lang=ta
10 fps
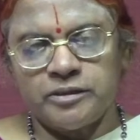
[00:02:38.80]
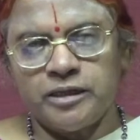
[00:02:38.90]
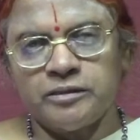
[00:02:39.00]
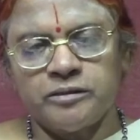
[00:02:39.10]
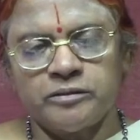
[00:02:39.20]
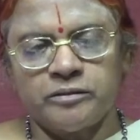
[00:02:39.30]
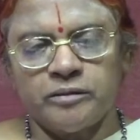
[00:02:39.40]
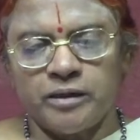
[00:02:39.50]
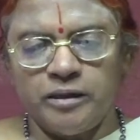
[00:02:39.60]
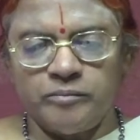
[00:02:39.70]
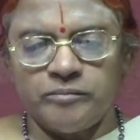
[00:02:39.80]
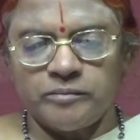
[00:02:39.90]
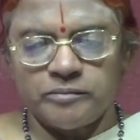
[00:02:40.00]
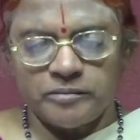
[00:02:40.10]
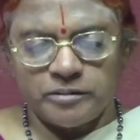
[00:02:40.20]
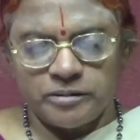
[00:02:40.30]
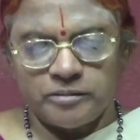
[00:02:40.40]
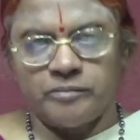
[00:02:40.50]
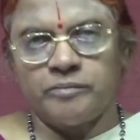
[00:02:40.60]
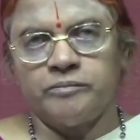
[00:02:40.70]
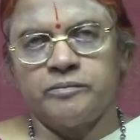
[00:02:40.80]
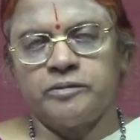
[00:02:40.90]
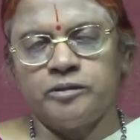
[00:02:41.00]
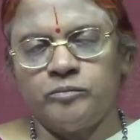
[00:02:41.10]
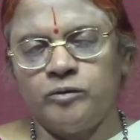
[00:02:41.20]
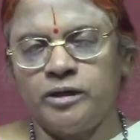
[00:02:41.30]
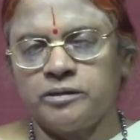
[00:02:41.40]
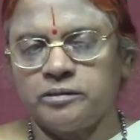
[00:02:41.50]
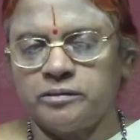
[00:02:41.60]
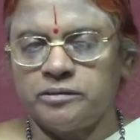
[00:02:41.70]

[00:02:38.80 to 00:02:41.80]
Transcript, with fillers: தேர்ந்தெடுத்துருக்கிறோன்னா திருமூலர்